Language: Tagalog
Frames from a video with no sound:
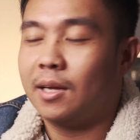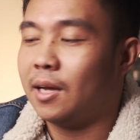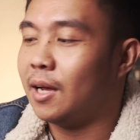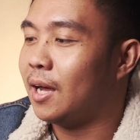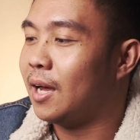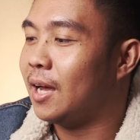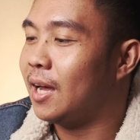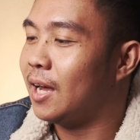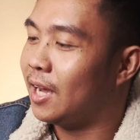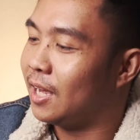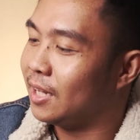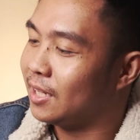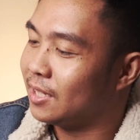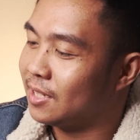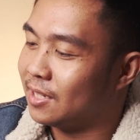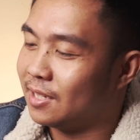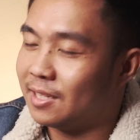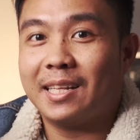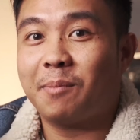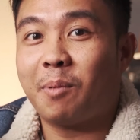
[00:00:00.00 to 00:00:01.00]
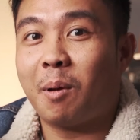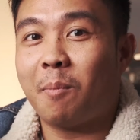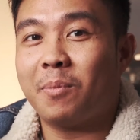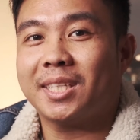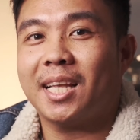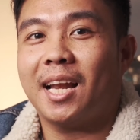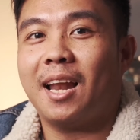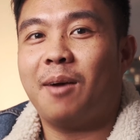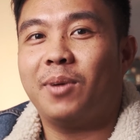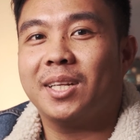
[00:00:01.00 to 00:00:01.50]
At
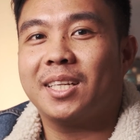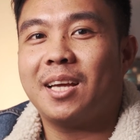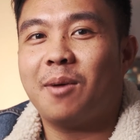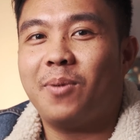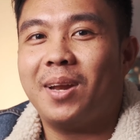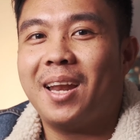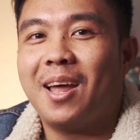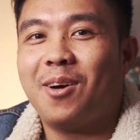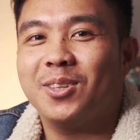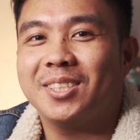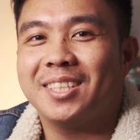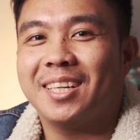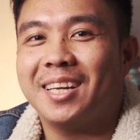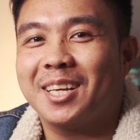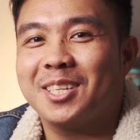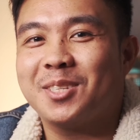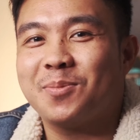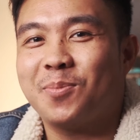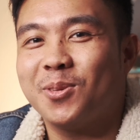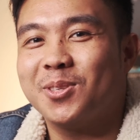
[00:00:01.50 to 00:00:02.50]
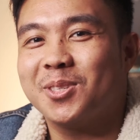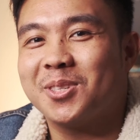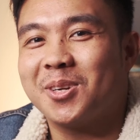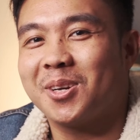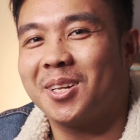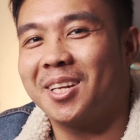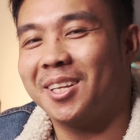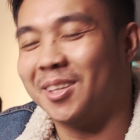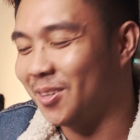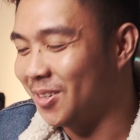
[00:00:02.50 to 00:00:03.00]
nagpapasalamat nga pala ako sa nag-sponsor
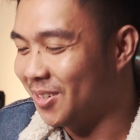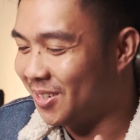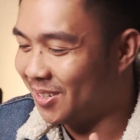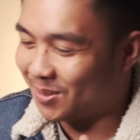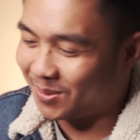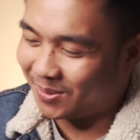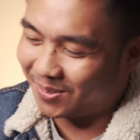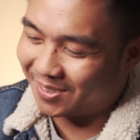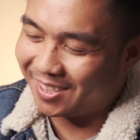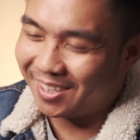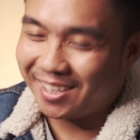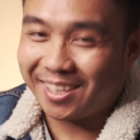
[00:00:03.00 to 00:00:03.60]
nito. Wow!